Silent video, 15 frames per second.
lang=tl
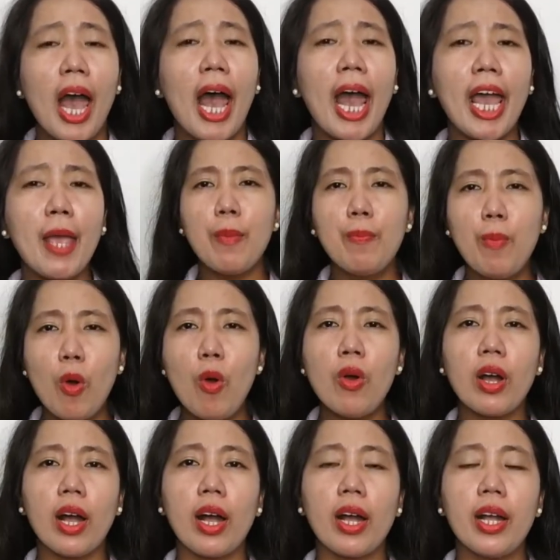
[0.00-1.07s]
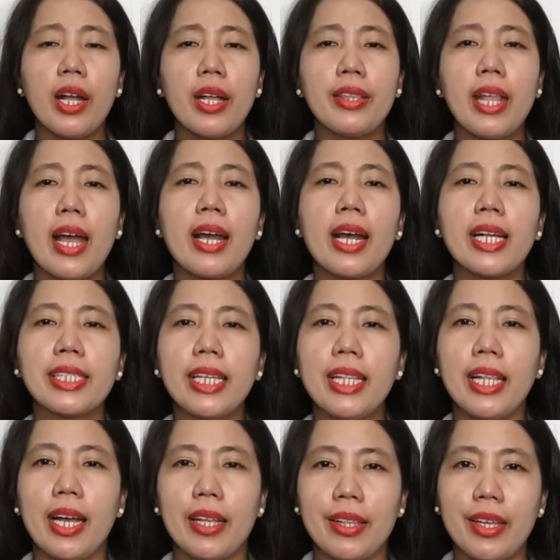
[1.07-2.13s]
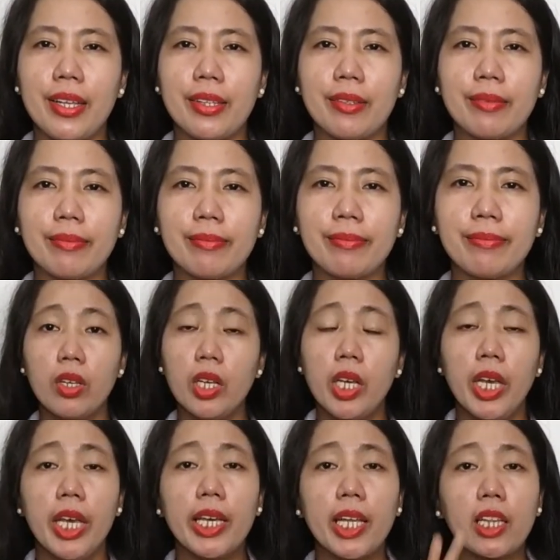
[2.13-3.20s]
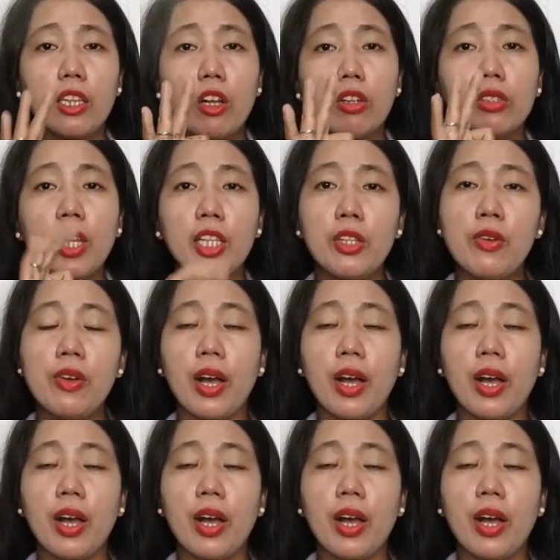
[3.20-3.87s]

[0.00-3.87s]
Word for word: ay bunga ng kasalanan. Ikatlong tanong